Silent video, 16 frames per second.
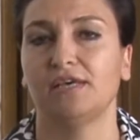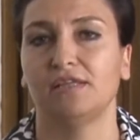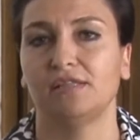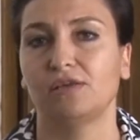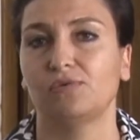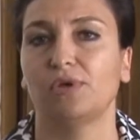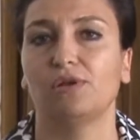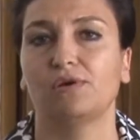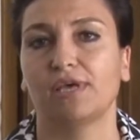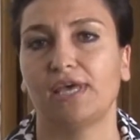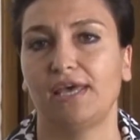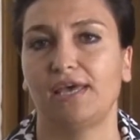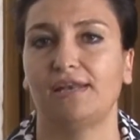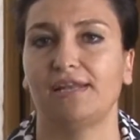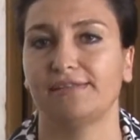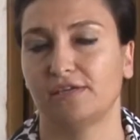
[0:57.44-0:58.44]
di quello
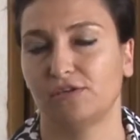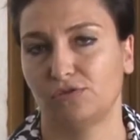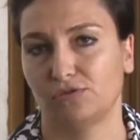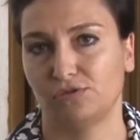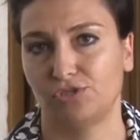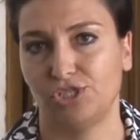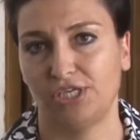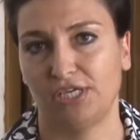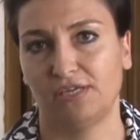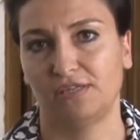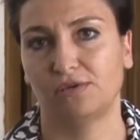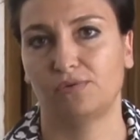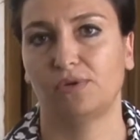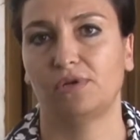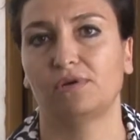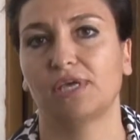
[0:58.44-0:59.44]
che è la tecnologia,
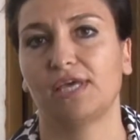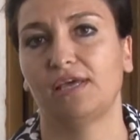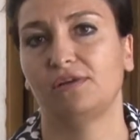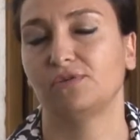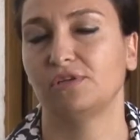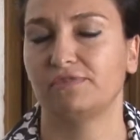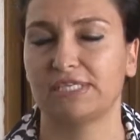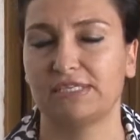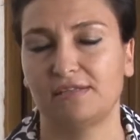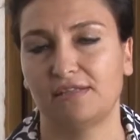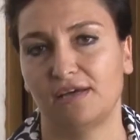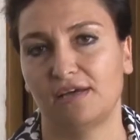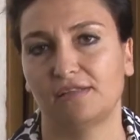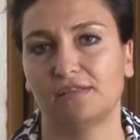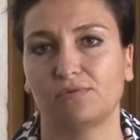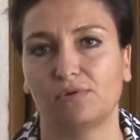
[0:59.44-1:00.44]
di quello che è
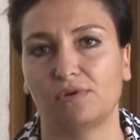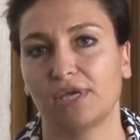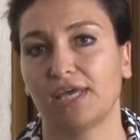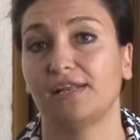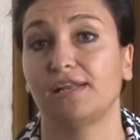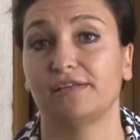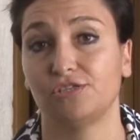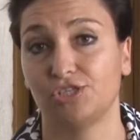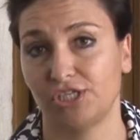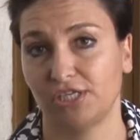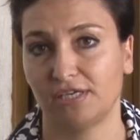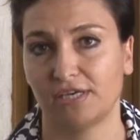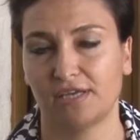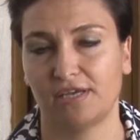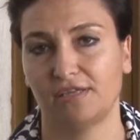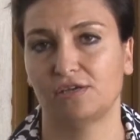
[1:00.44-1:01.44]
l'università, di quello che è la
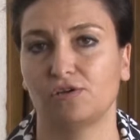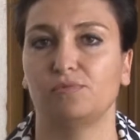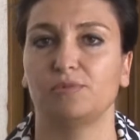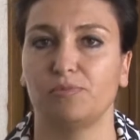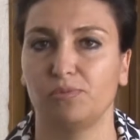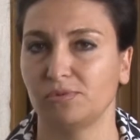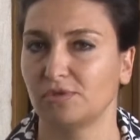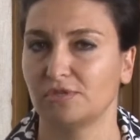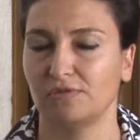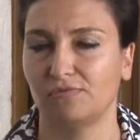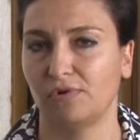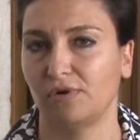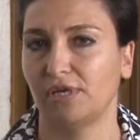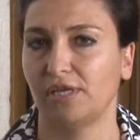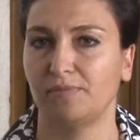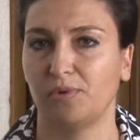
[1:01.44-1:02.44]
ricerca come appunto si
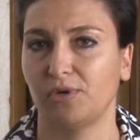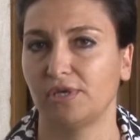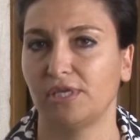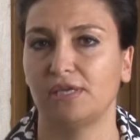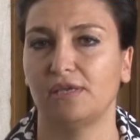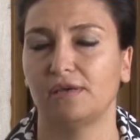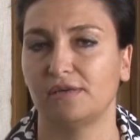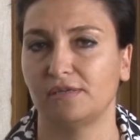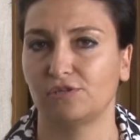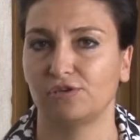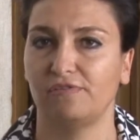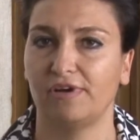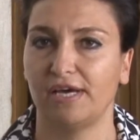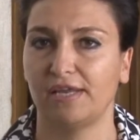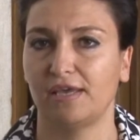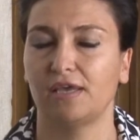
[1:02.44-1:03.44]
vuole poi eh,
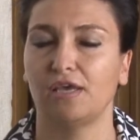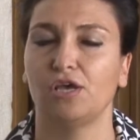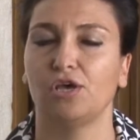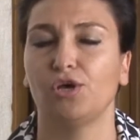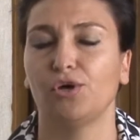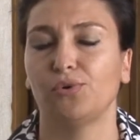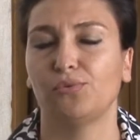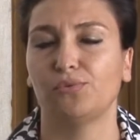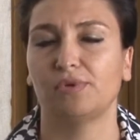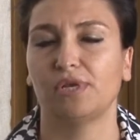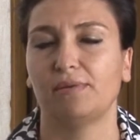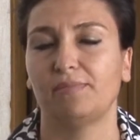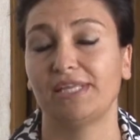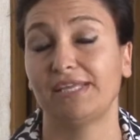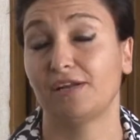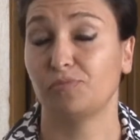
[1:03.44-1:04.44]
trovare
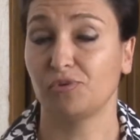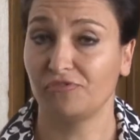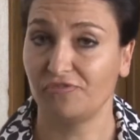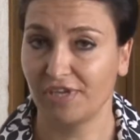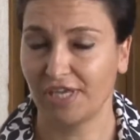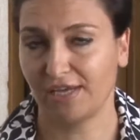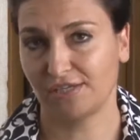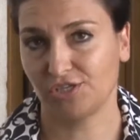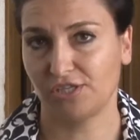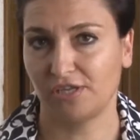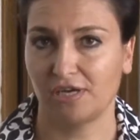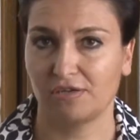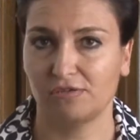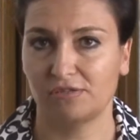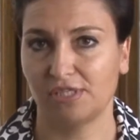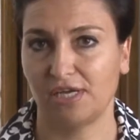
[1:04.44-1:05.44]
una maniera più efficace di
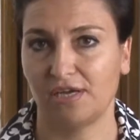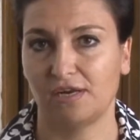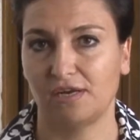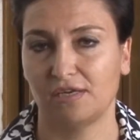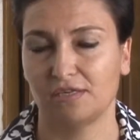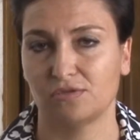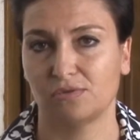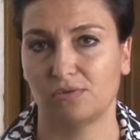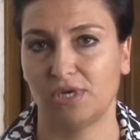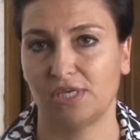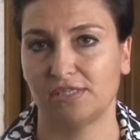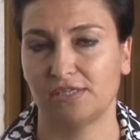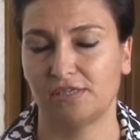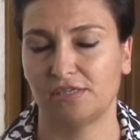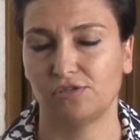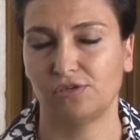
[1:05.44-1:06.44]
raccontarla sul
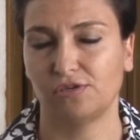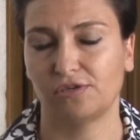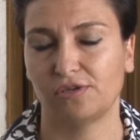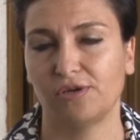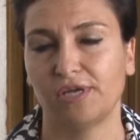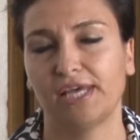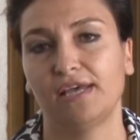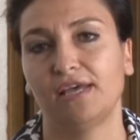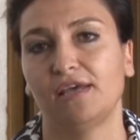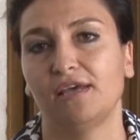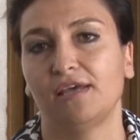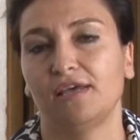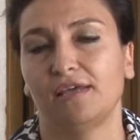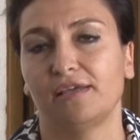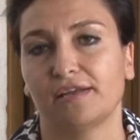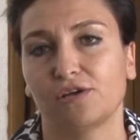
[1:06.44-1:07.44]
territorio.
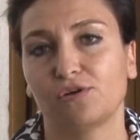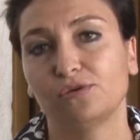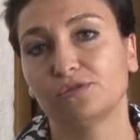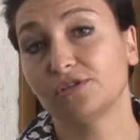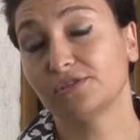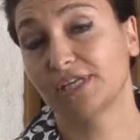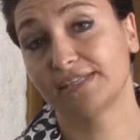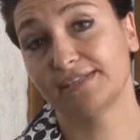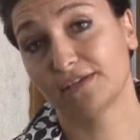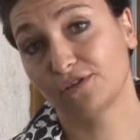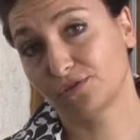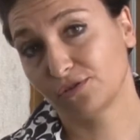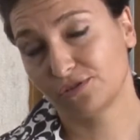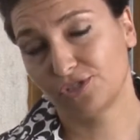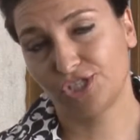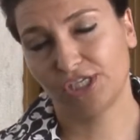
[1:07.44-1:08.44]
Il racconto della
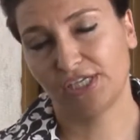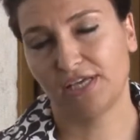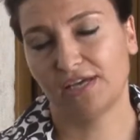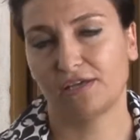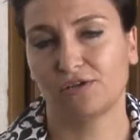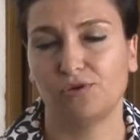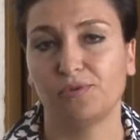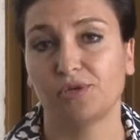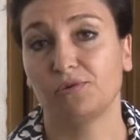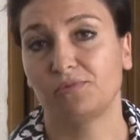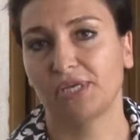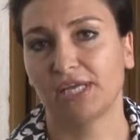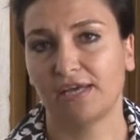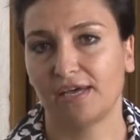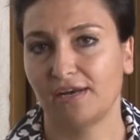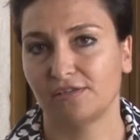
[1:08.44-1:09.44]
tecnologia e come
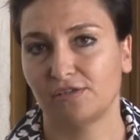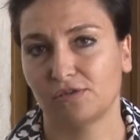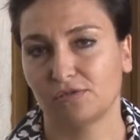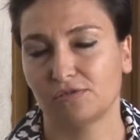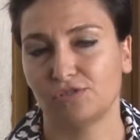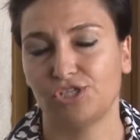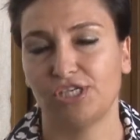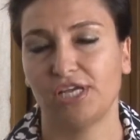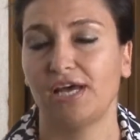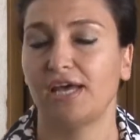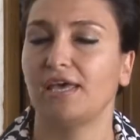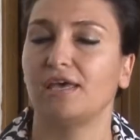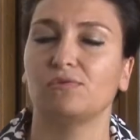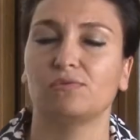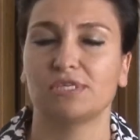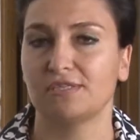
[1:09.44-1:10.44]
comunicare la tecnologia
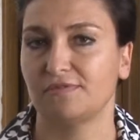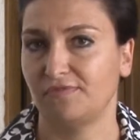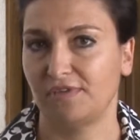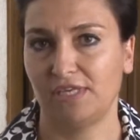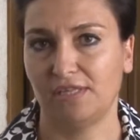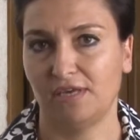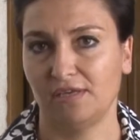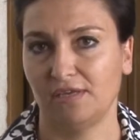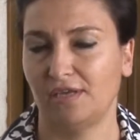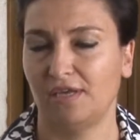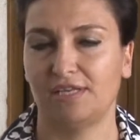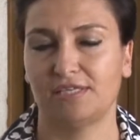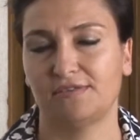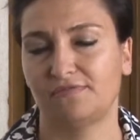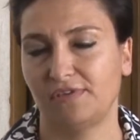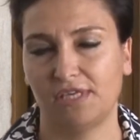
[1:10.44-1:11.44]
è una sfida, è
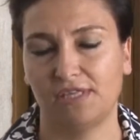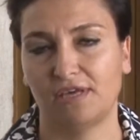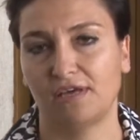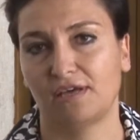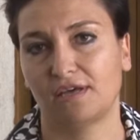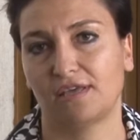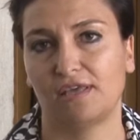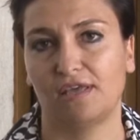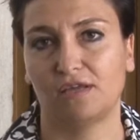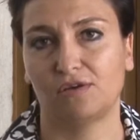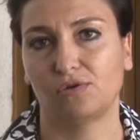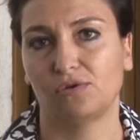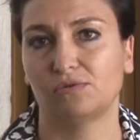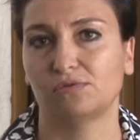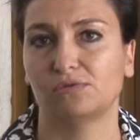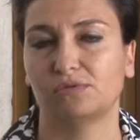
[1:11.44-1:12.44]
la sfida che
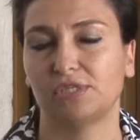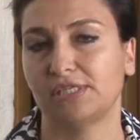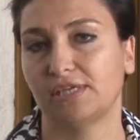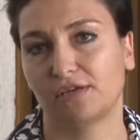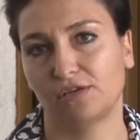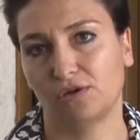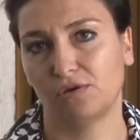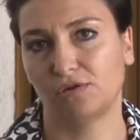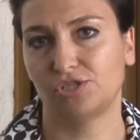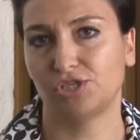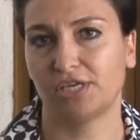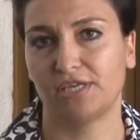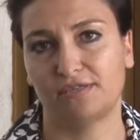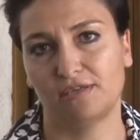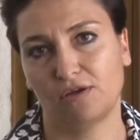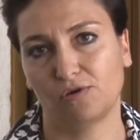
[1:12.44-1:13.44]
hanno tutti i tecnologi e
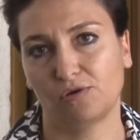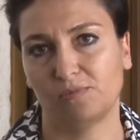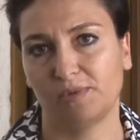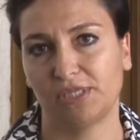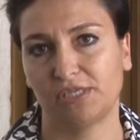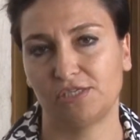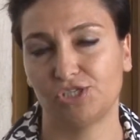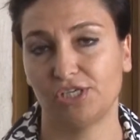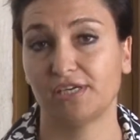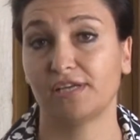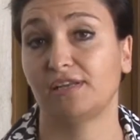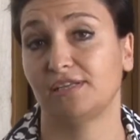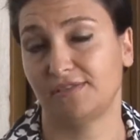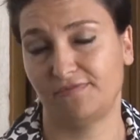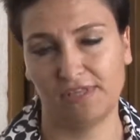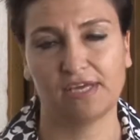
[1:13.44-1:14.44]
chi si occupa di ricerca,
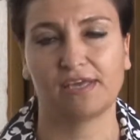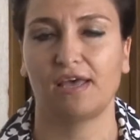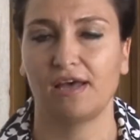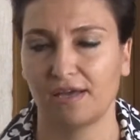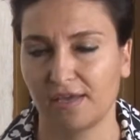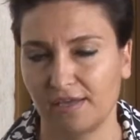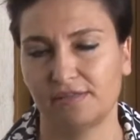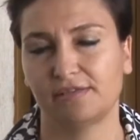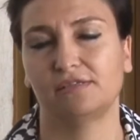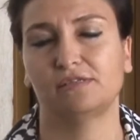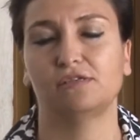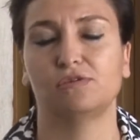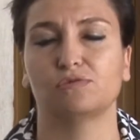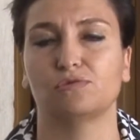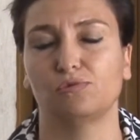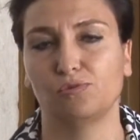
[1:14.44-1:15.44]
è la sfida che ha anche il
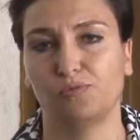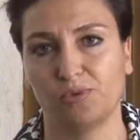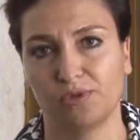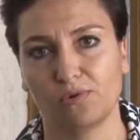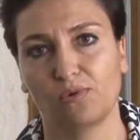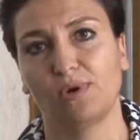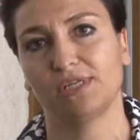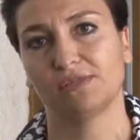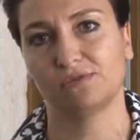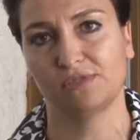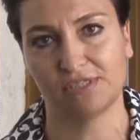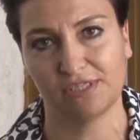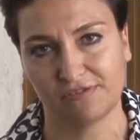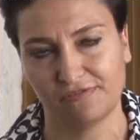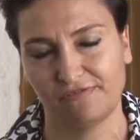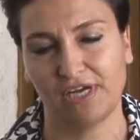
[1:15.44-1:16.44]
Trentino Sviluppo in quanto
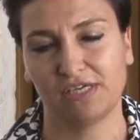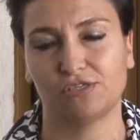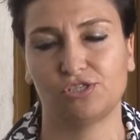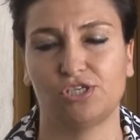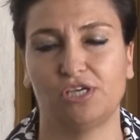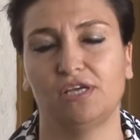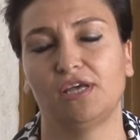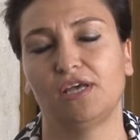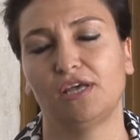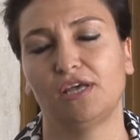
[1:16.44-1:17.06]
interfaccia